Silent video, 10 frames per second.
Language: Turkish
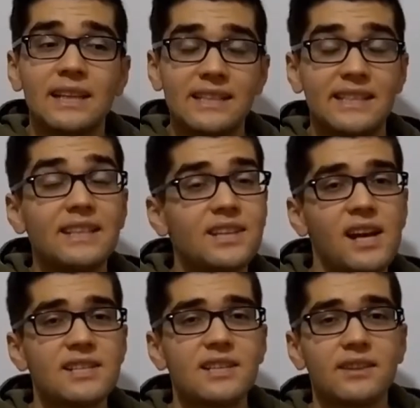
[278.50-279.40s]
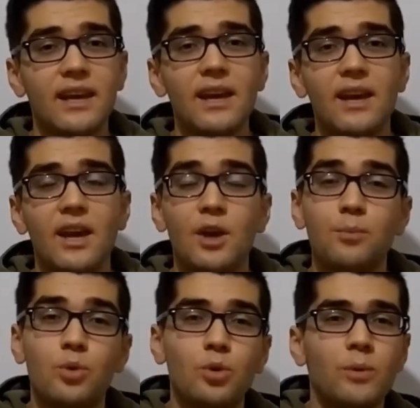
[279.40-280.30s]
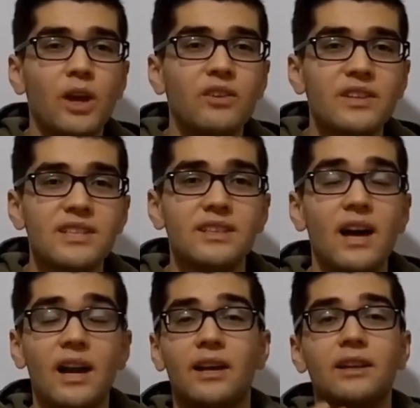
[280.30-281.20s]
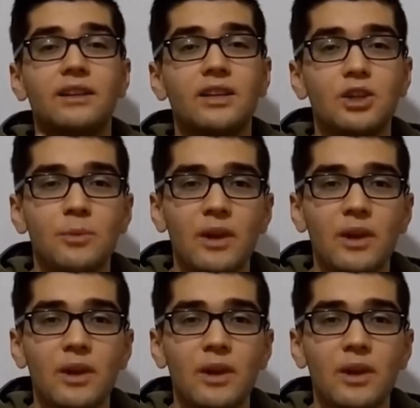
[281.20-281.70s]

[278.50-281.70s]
dizi içerisinde büyüme evresini, ergenliğe girme